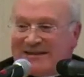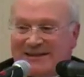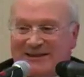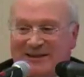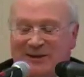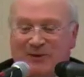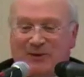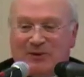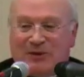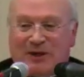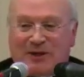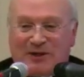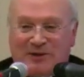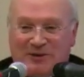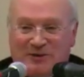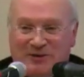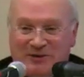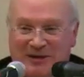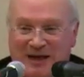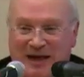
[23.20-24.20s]
di loro
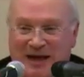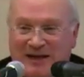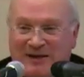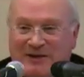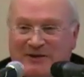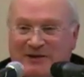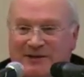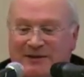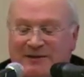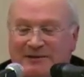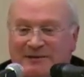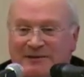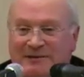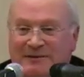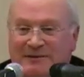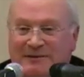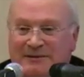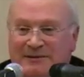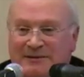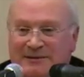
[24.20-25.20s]
erano laici,
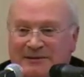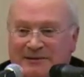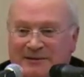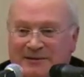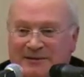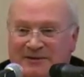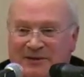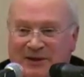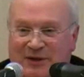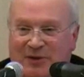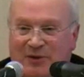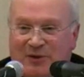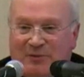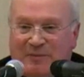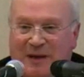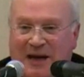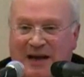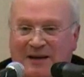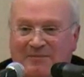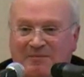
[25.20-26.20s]
c'erano
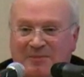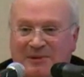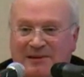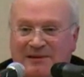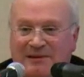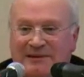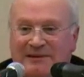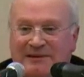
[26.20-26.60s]
papi,